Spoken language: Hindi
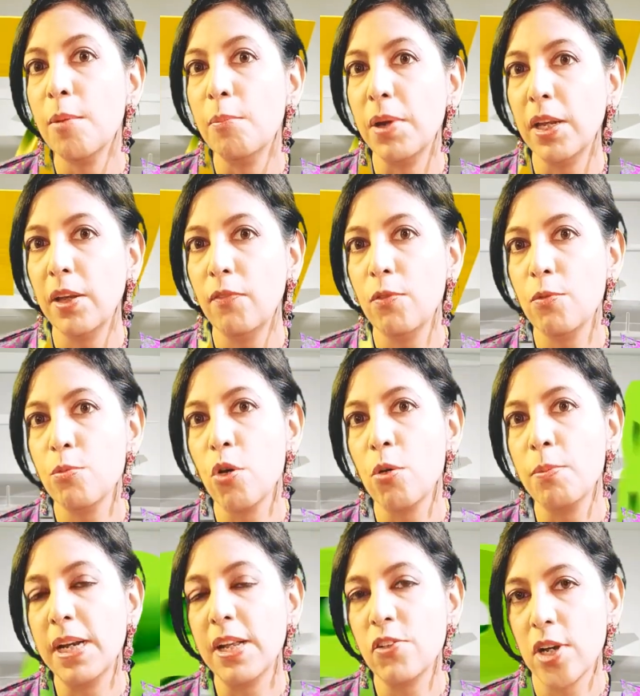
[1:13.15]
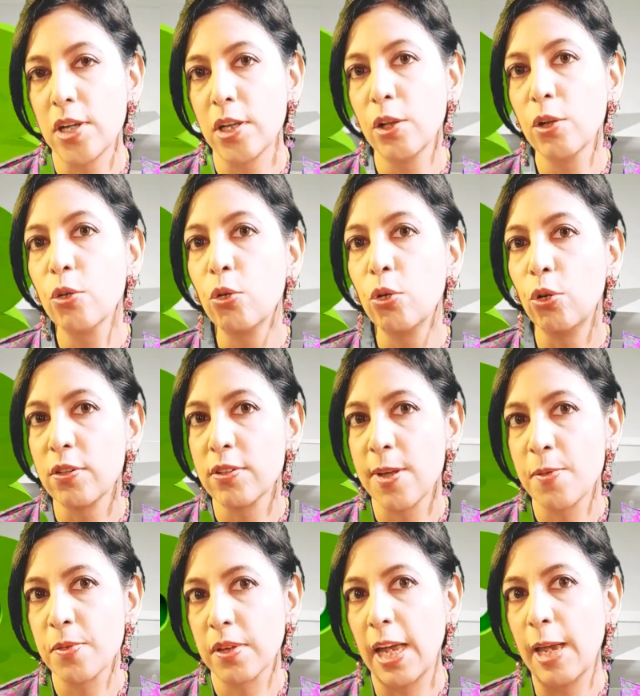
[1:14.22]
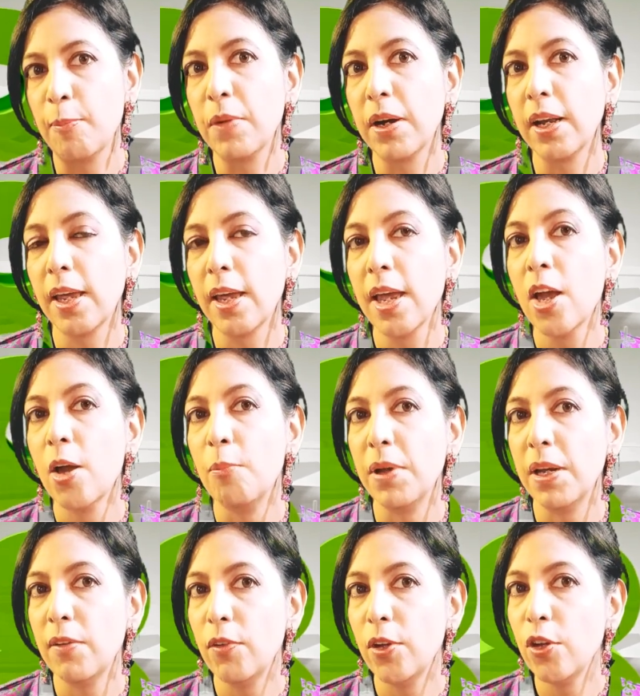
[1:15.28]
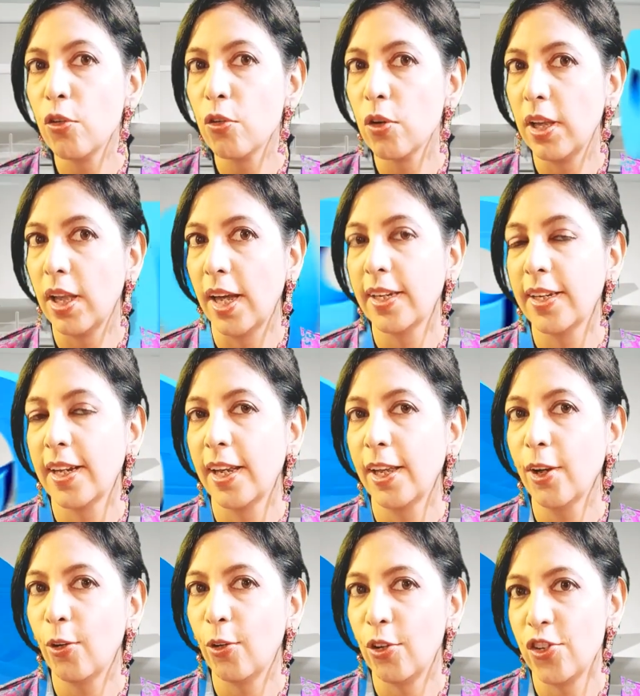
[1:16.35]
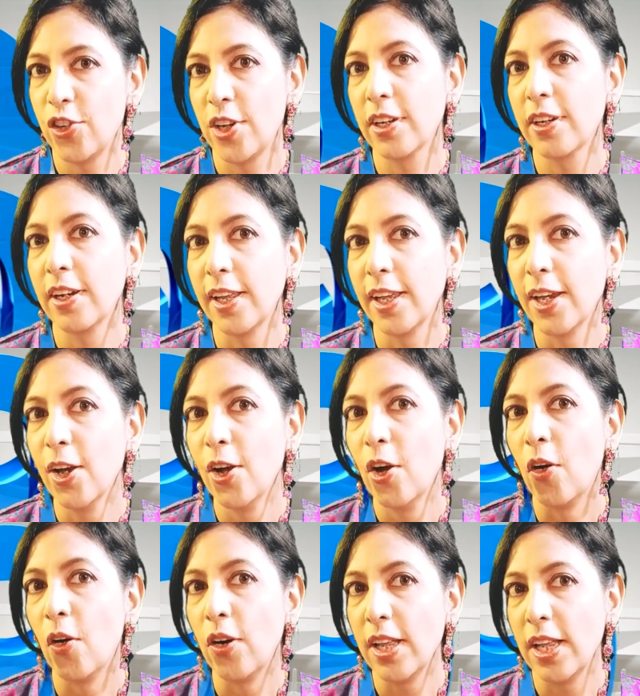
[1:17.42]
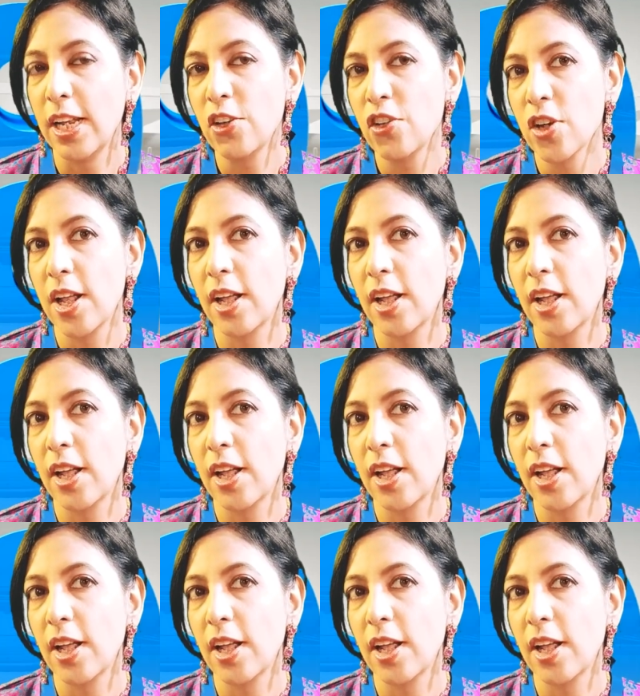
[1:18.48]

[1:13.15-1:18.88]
मेरी वो मेरे चैनल को लोग सब्सक्राइब करें मेरी वीडियो को लाइक करें और शेयर करें और इन